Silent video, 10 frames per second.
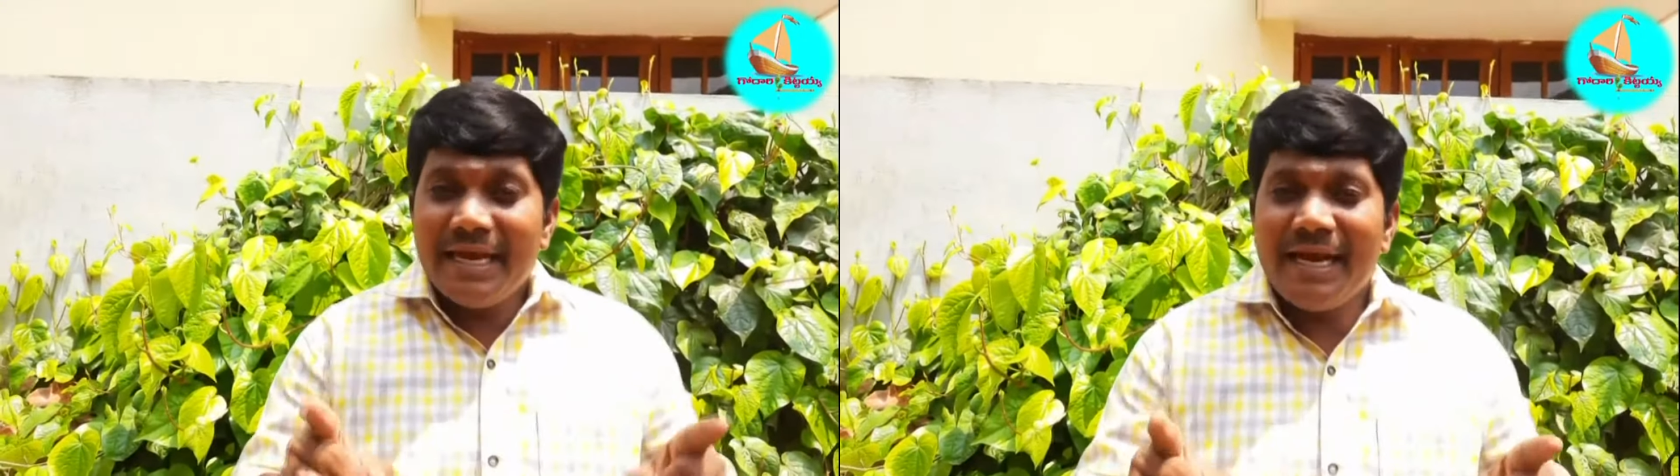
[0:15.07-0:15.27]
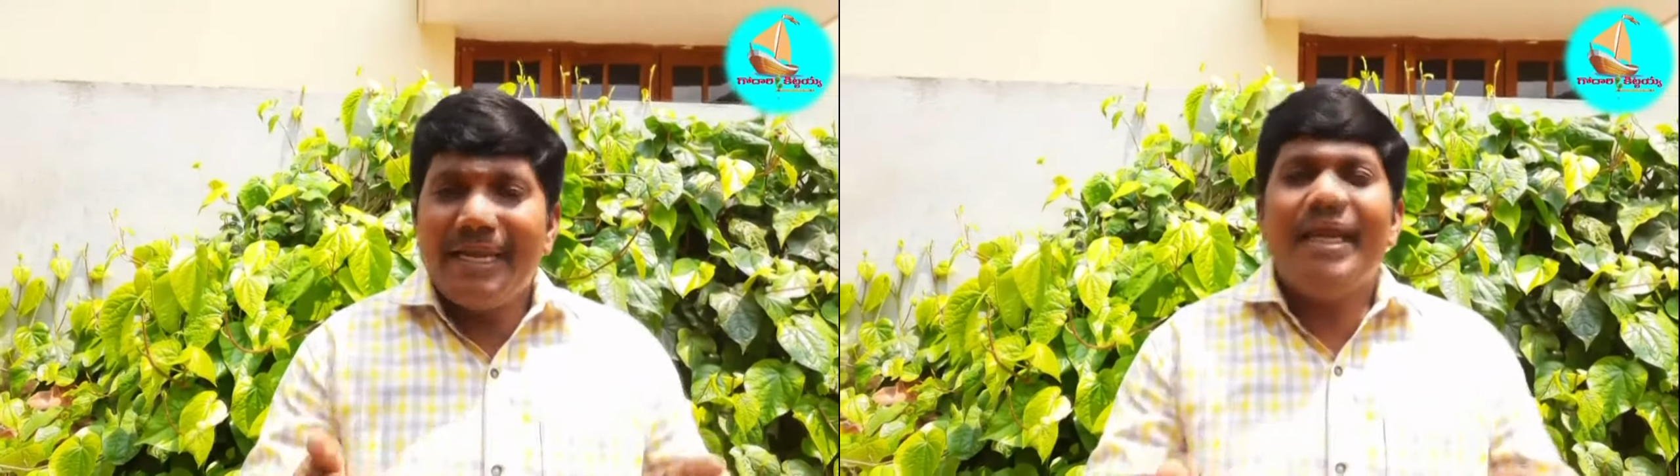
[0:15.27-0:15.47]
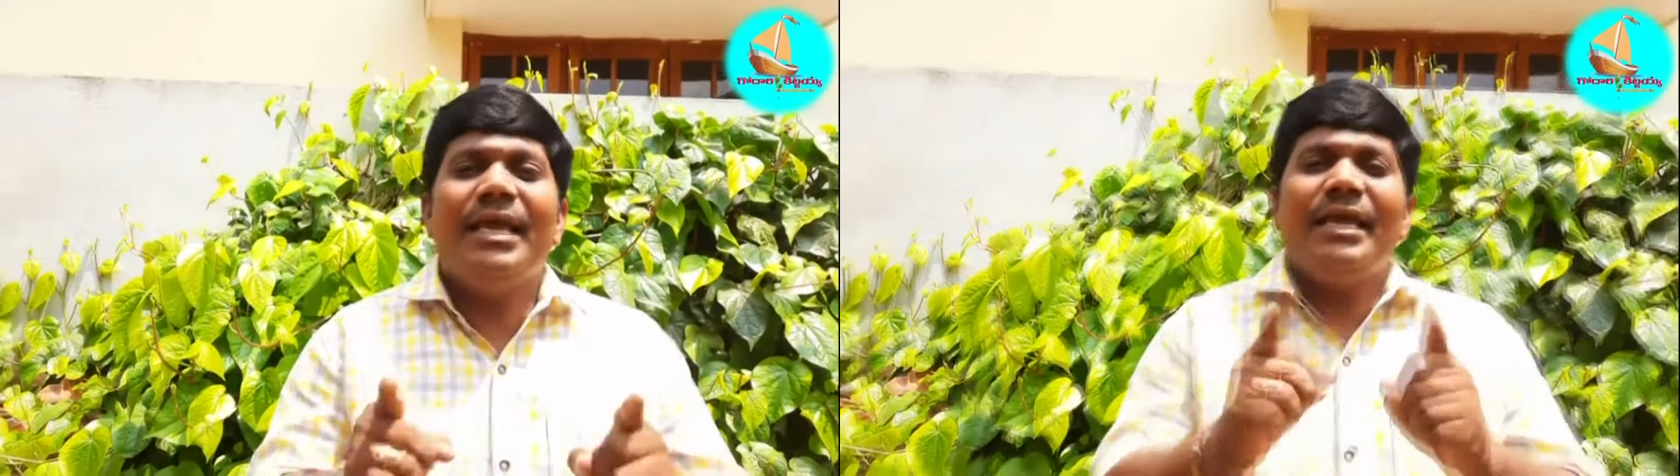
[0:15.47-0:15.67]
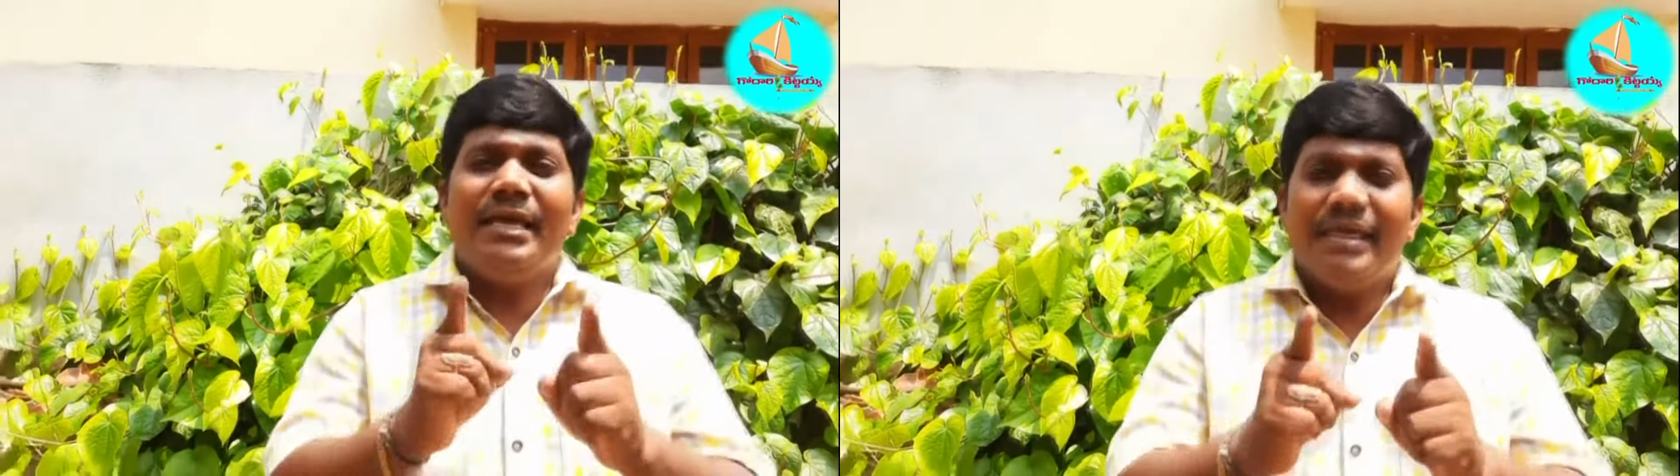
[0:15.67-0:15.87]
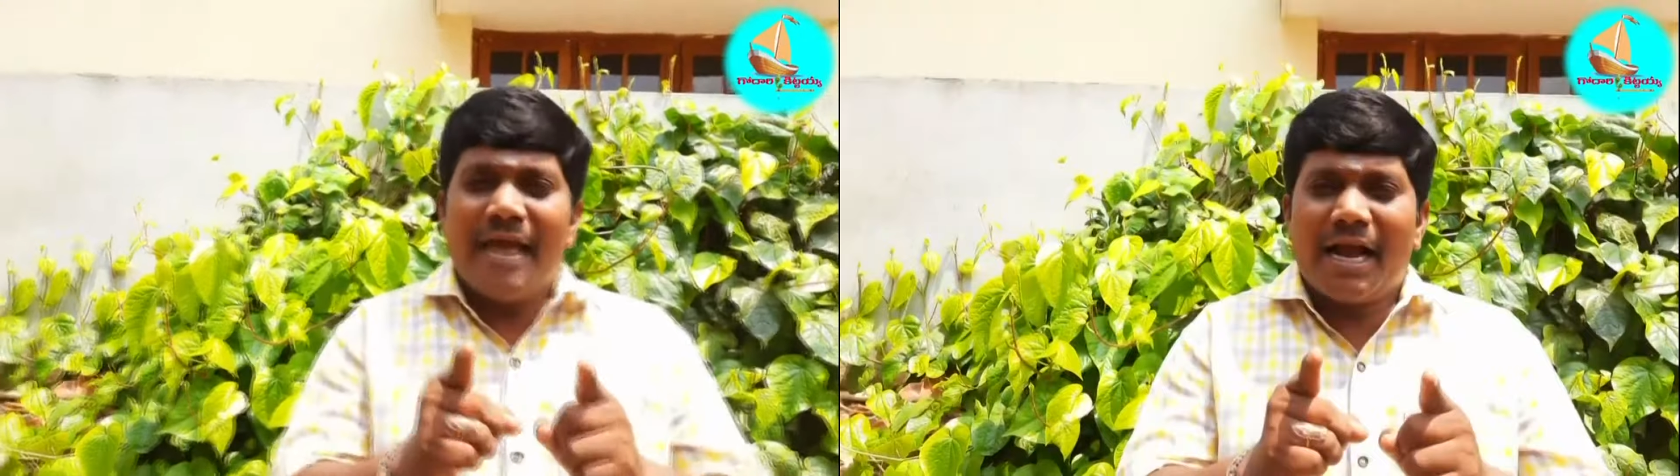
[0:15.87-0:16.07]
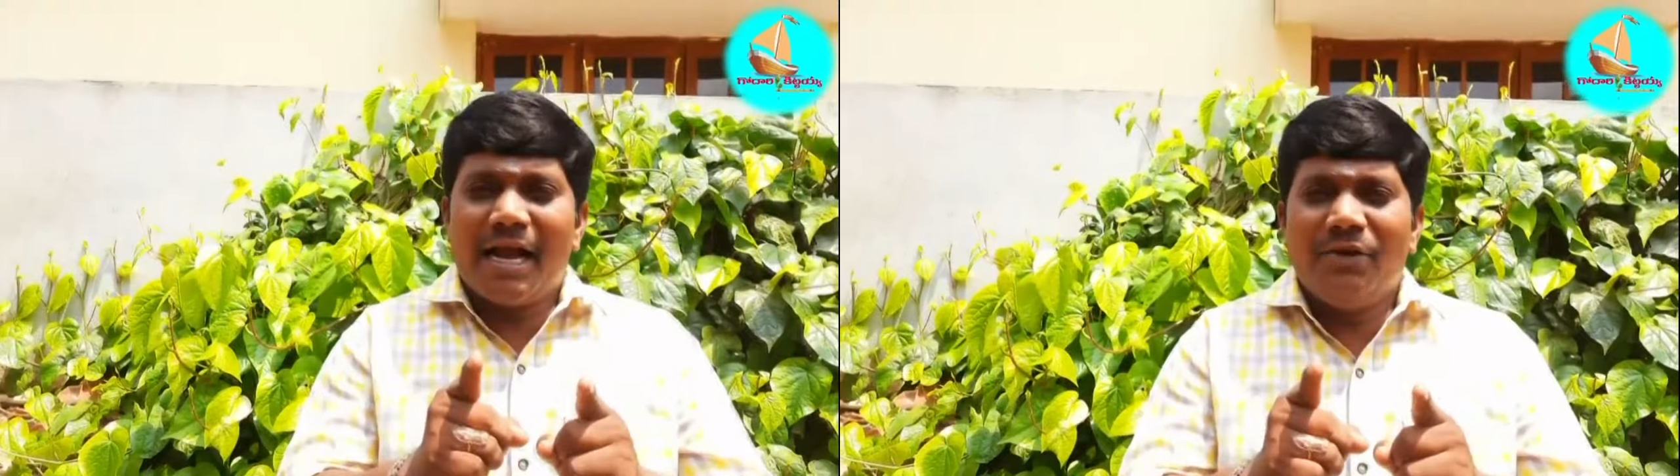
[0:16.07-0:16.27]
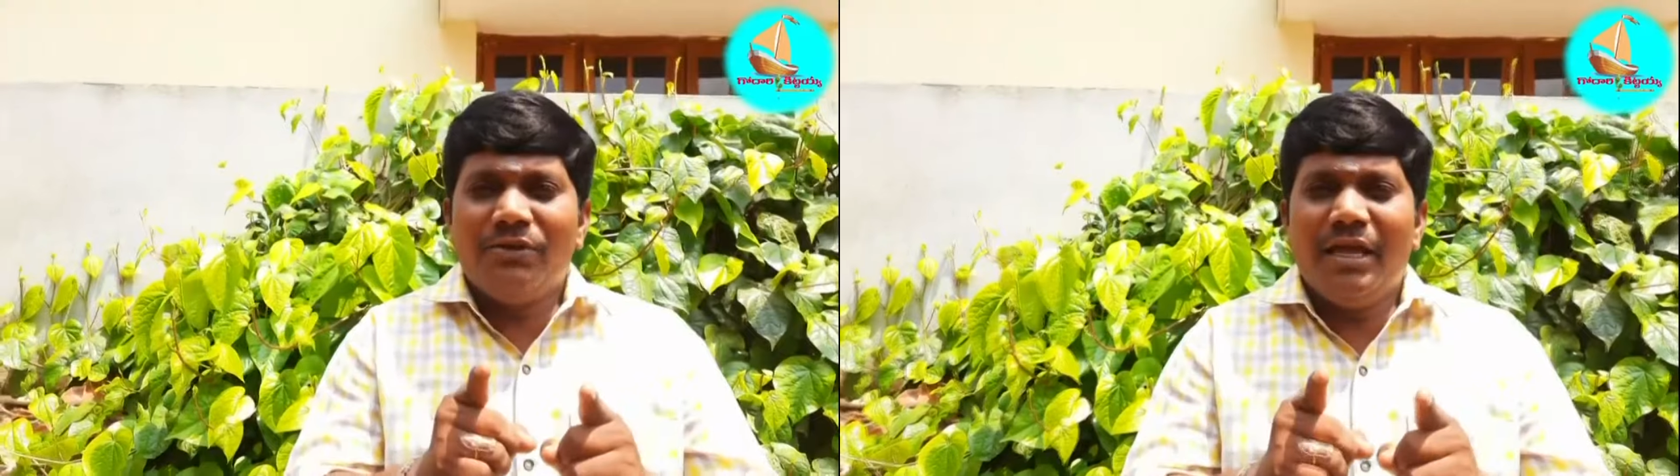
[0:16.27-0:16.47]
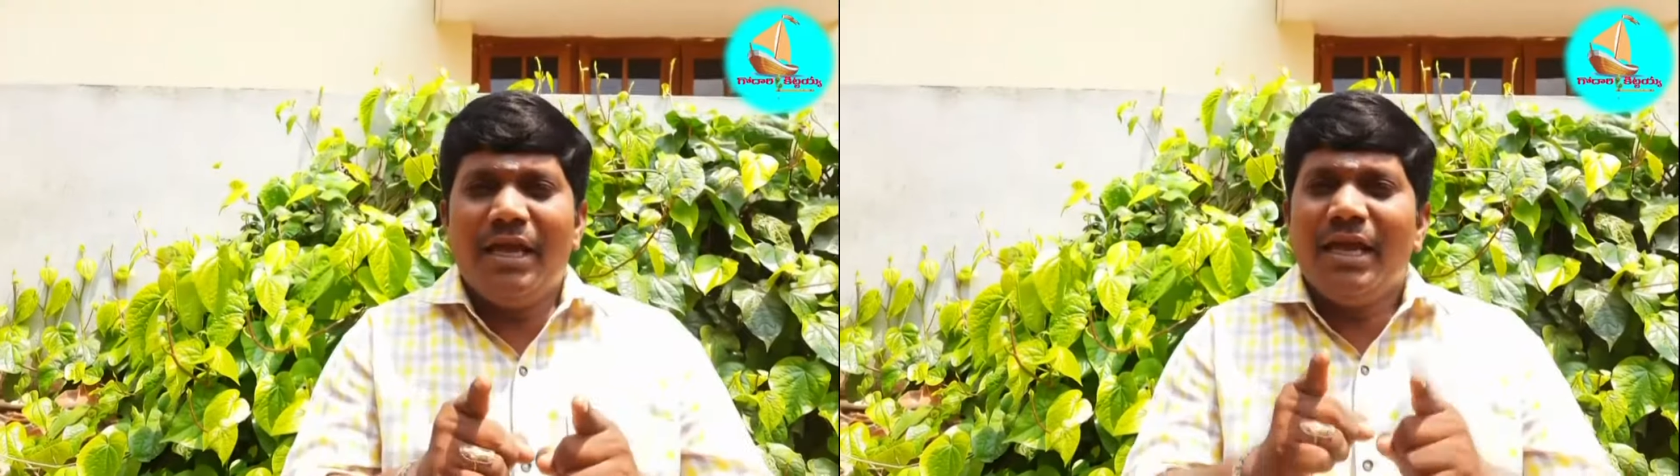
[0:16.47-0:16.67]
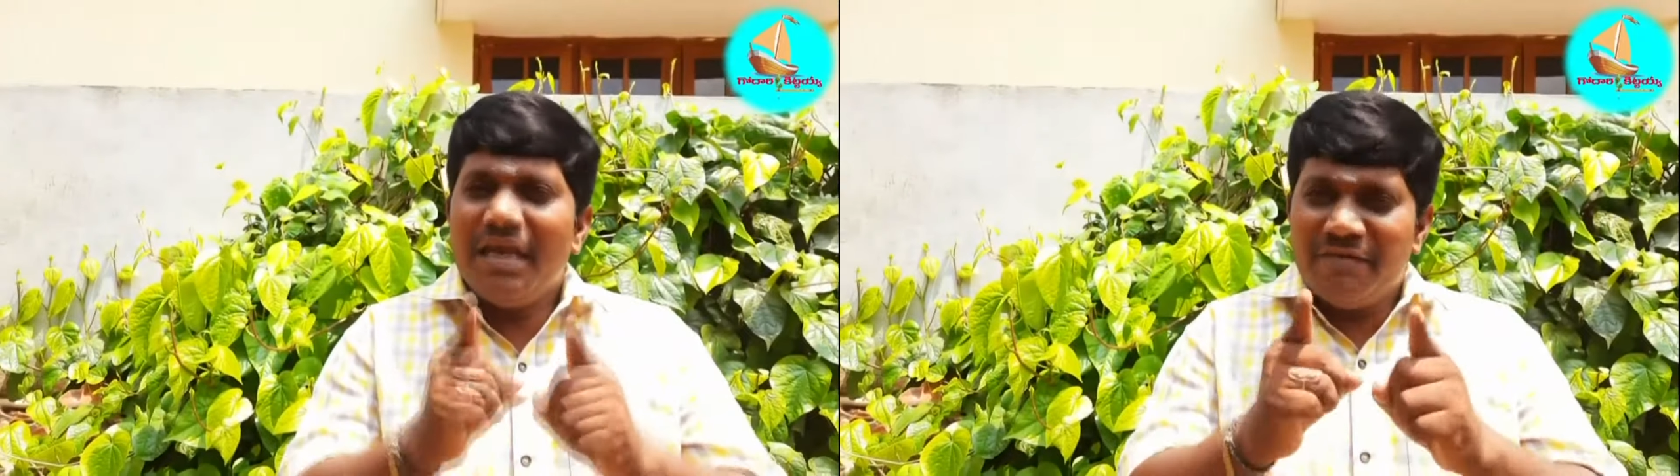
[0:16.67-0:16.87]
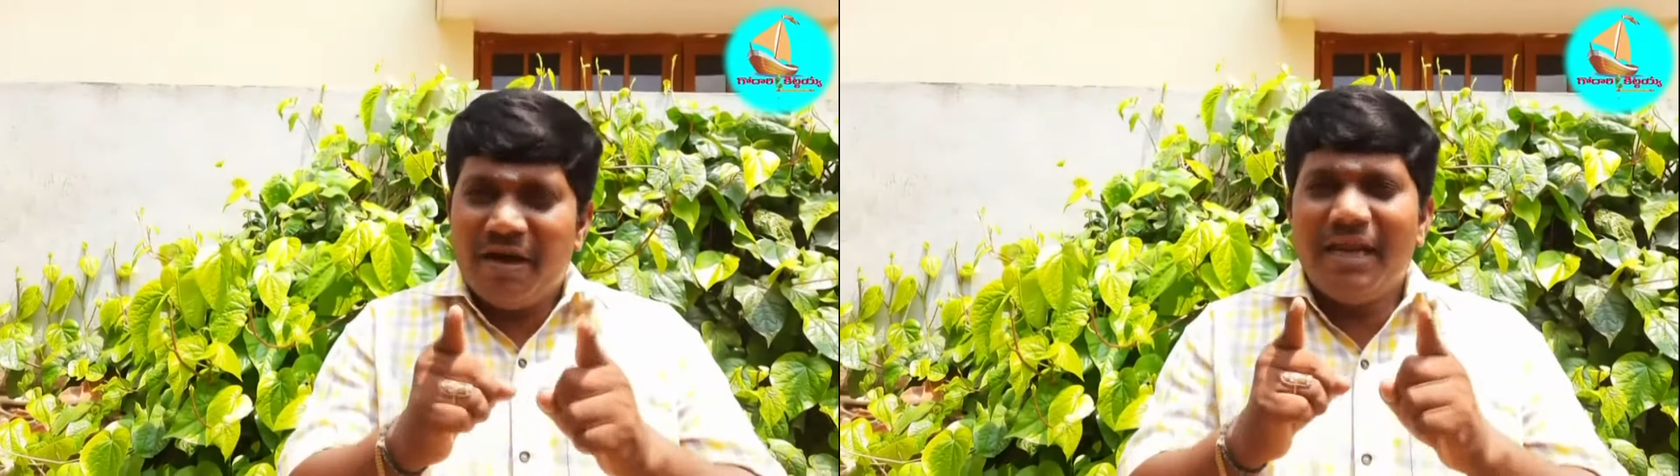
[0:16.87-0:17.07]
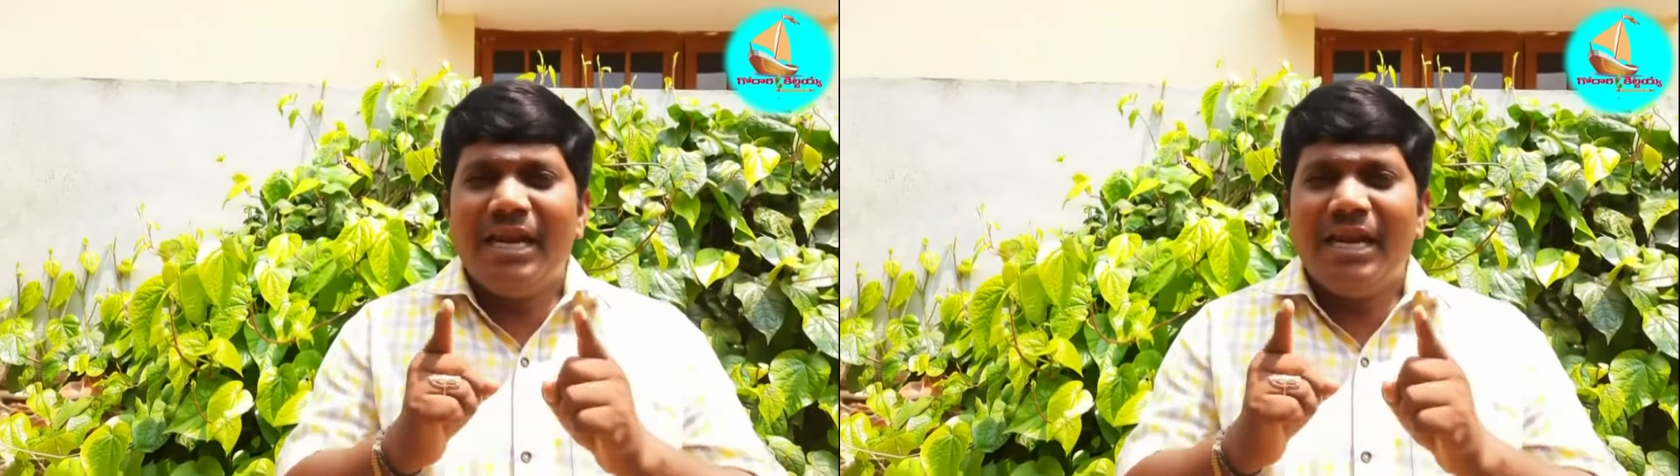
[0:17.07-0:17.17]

అది ఏంటి ఎక్కడుంది